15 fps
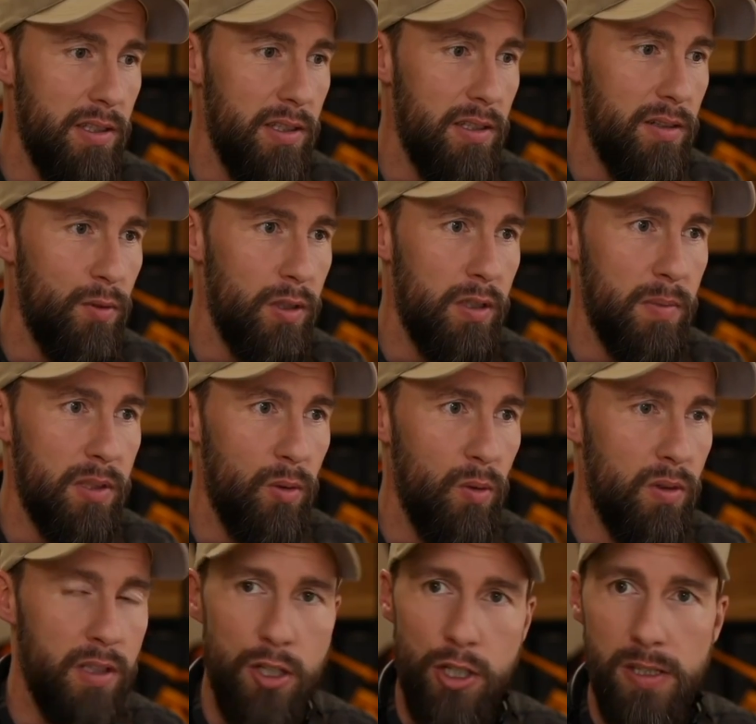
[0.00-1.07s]
Dealen wirklich mit
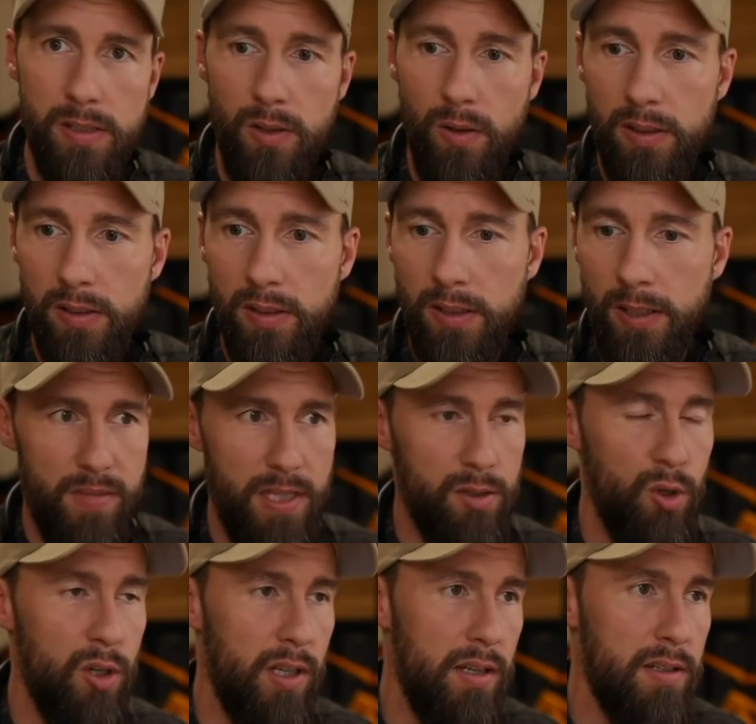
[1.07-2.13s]
Drogen, erschießen Leute. Das
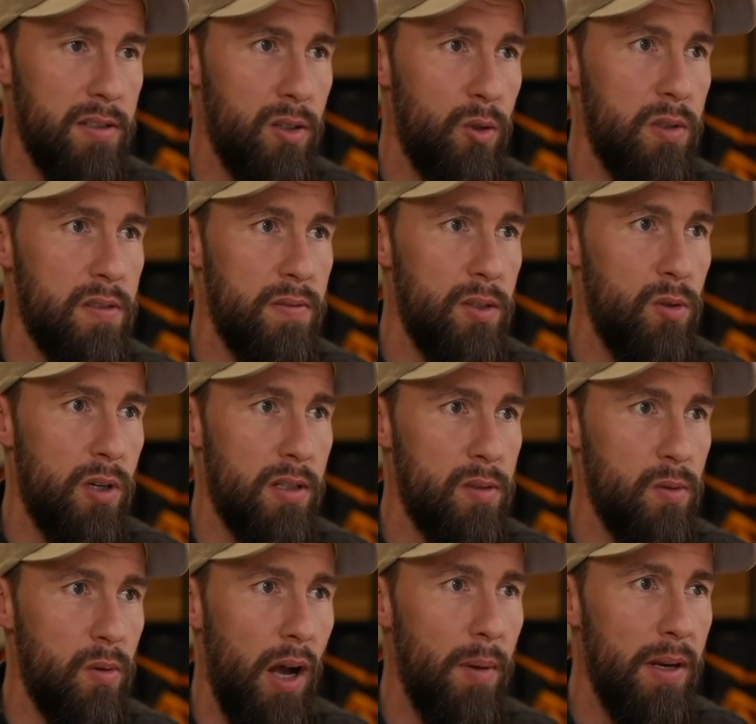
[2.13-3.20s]
gehört alles zur Kunstfigur
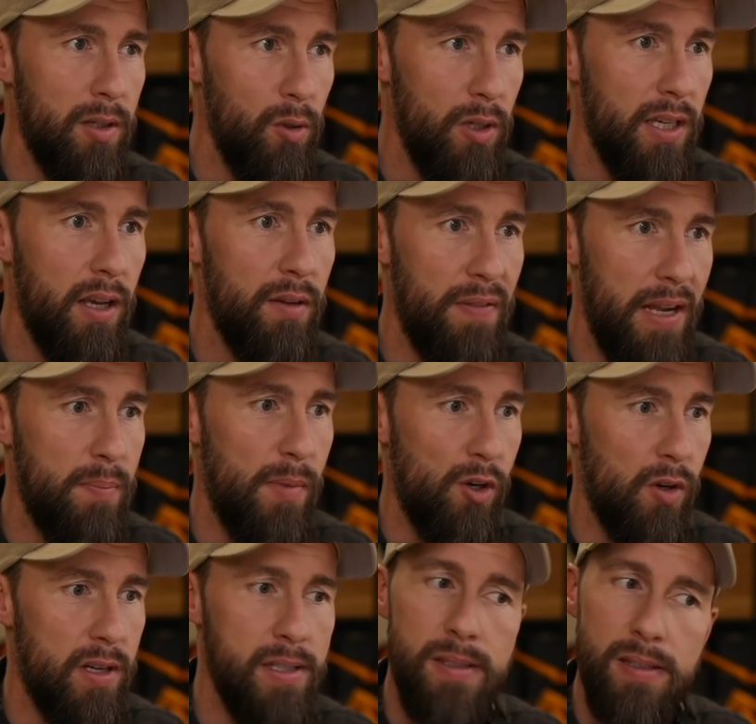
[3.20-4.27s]
dazu. Aber der Kollege gefällt mir
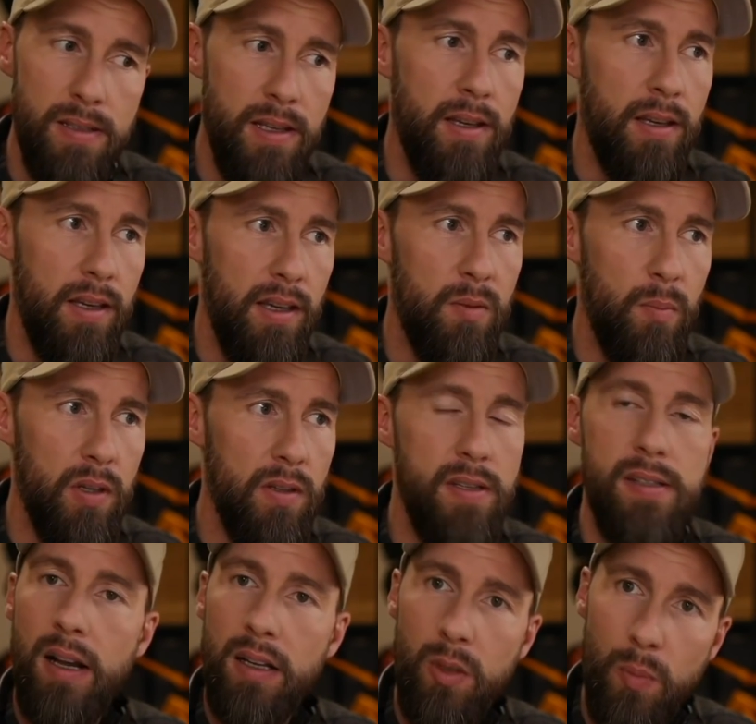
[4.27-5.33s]
schon. Ist ein, ich möchte nicht
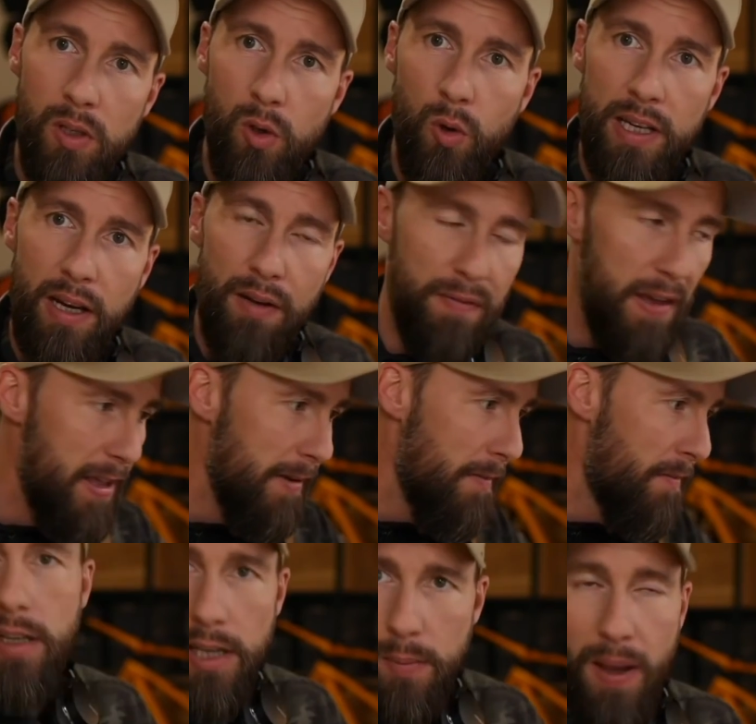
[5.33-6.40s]
sagen, ich bin kollege fan
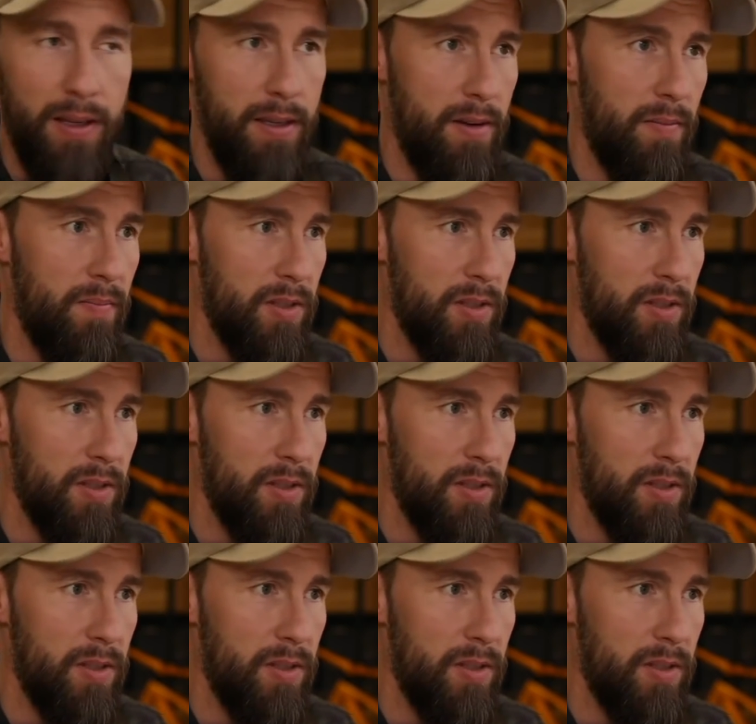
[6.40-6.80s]
Ich mag ihn.